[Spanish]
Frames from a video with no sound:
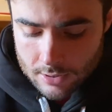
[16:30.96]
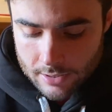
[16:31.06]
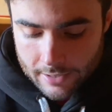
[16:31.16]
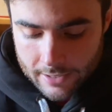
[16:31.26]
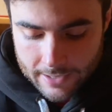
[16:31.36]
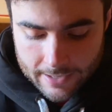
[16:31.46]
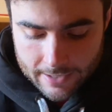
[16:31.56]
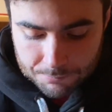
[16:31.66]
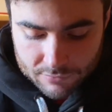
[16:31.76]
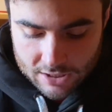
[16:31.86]

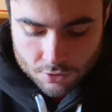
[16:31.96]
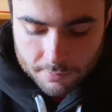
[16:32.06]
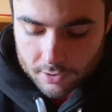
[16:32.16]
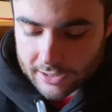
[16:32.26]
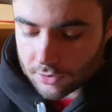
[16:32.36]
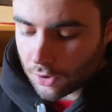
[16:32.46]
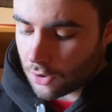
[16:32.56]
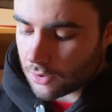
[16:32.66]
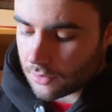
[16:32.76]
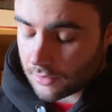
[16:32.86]
Eh, es un
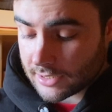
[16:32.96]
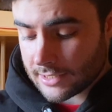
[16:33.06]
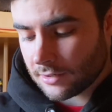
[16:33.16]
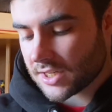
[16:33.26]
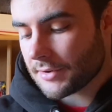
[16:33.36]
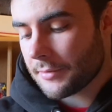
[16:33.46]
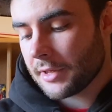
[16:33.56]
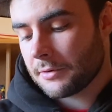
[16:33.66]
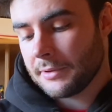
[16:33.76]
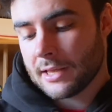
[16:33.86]
protector, es que no se va a
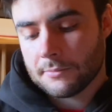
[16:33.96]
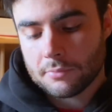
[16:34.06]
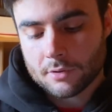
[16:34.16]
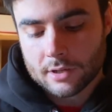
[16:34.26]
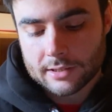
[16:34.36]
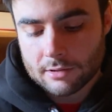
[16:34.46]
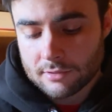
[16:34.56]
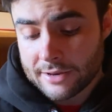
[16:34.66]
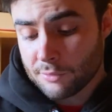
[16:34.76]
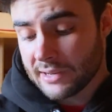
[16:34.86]
ver bien porque tengo
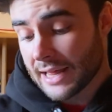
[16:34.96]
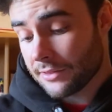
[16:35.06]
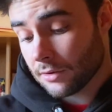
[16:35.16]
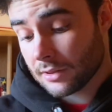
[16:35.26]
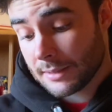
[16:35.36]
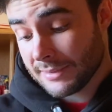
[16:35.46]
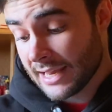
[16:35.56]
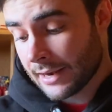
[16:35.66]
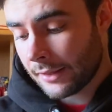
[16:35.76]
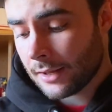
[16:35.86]
una iluminación de
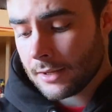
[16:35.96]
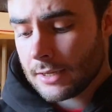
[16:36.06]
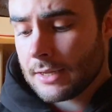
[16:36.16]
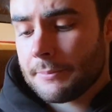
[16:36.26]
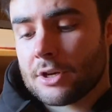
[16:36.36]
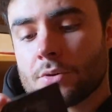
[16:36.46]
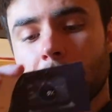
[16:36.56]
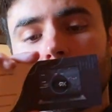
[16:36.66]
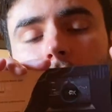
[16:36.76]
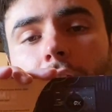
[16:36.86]
mierda. Pero es un
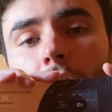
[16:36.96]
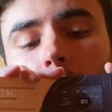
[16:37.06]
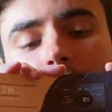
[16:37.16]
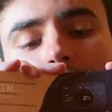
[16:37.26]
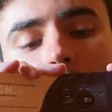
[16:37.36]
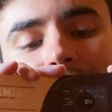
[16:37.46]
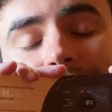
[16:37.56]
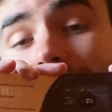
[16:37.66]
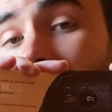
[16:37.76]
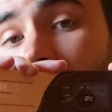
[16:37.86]
protector para la
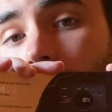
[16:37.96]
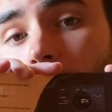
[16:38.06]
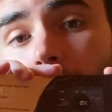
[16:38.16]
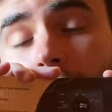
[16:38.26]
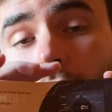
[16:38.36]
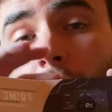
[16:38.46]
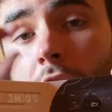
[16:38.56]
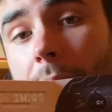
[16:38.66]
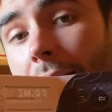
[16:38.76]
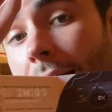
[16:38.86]
pantalla del ordenador,
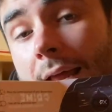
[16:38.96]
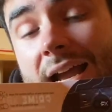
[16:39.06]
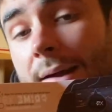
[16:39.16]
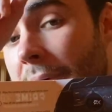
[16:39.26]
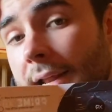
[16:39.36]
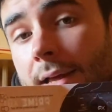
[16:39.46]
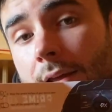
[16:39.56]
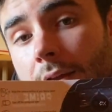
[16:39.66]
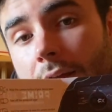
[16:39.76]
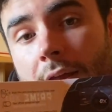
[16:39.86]
para la cámara,
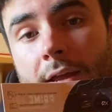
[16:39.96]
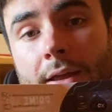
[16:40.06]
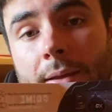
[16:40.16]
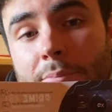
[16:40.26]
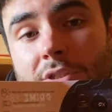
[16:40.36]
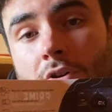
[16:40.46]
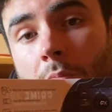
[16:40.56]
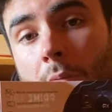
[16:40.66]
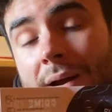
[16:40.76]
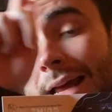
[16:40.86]
eh, pues como para